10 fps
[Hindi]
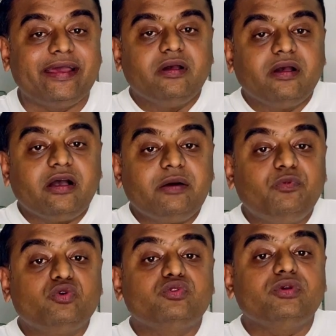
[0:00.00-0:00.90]
है अब
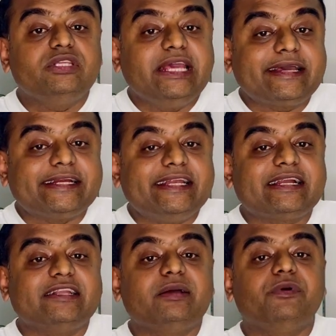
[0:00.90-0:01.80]
दोस्तों ये क्रेडिट
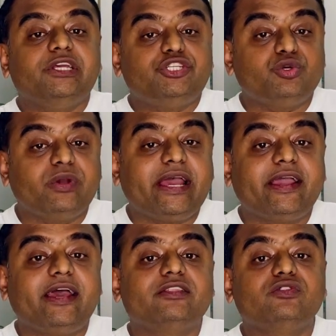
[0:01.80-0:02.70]
कार्ड जब इशू किया
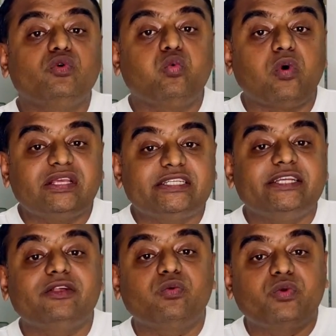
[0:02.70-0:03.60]
गया था तो फर्स्ट
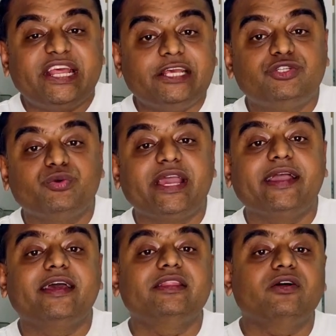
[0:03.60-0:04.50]
ईयर फ्री इशू किया
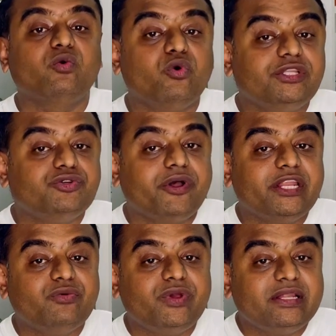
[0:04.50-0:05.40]
गया था कोई
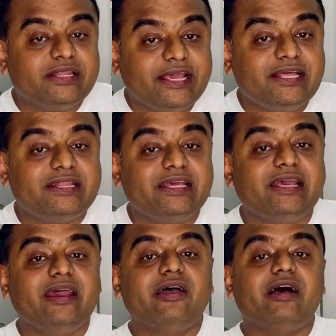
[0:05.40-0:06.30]
ज्वाइनिंग फी नहीं थी
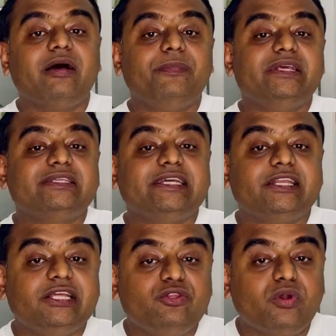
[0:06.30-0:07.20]
अब इसकी
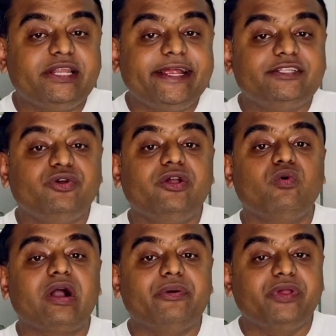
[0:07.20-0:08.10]
रिन्यूअल डेट जो है वो
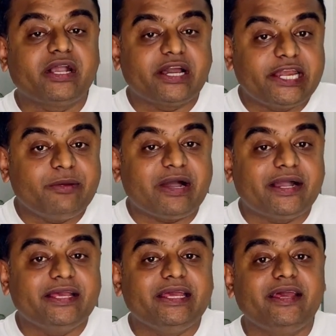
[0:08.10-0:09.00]
काफी करीब आ
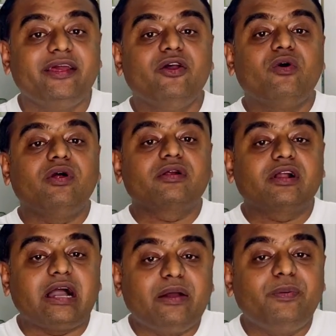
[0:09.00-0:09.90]
गई है और
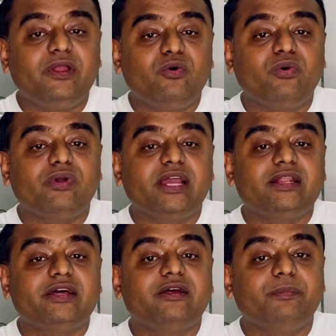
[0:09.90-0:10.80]
काफी लोगों की
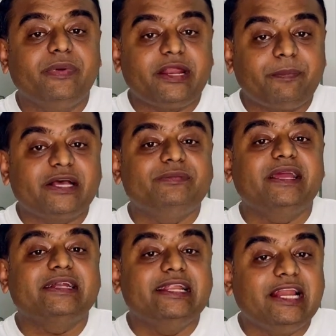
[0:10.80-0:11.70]
तरह मेरे पास भी
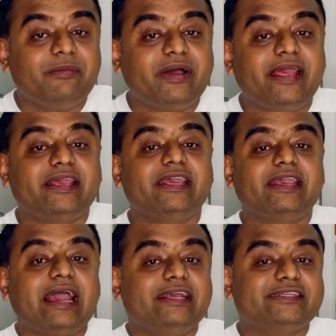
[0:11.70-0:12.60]
एक डिलेमा है कि
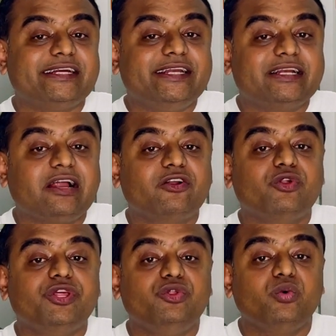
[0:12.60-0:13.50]
क्या इस क्रेडिट कार्ड को
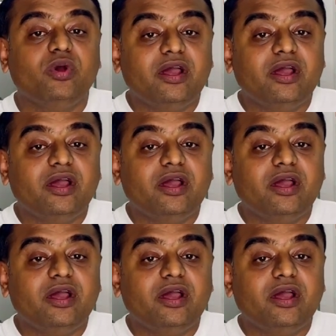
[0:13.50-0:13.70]
रिन्यू